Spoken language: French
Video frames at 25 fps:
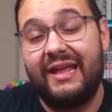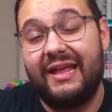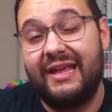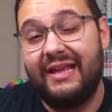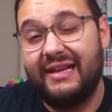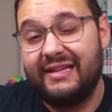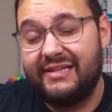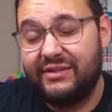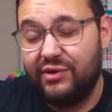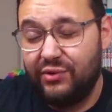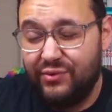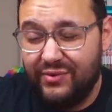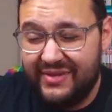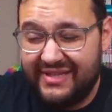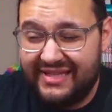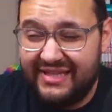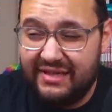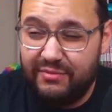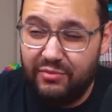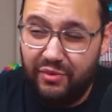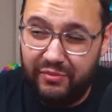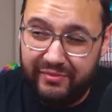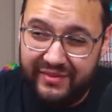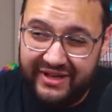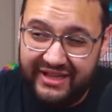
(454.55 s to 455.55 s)
et
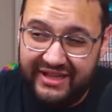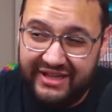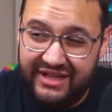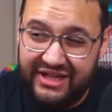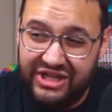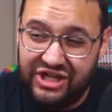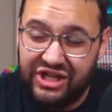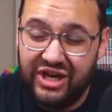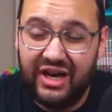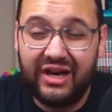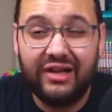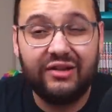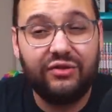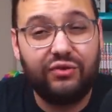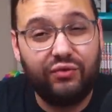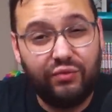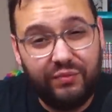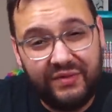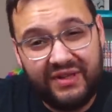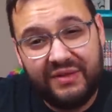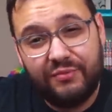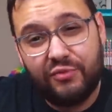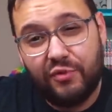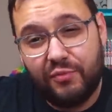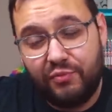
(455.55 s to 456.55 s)
celui-ci m'embête déjà un tout
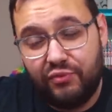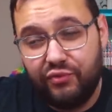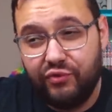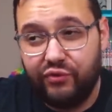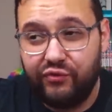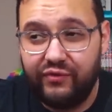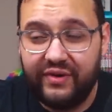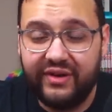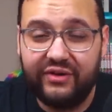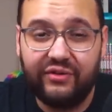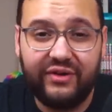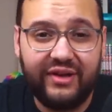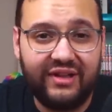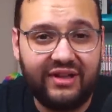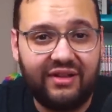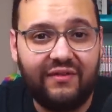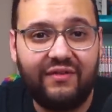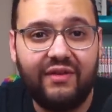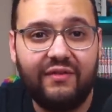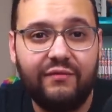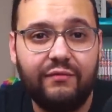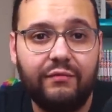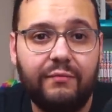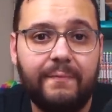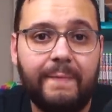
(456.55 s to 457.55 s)
petit peu plus, je vais être honnête
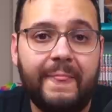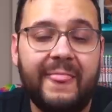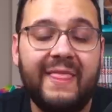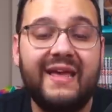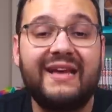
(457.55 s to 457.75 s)
avec vous,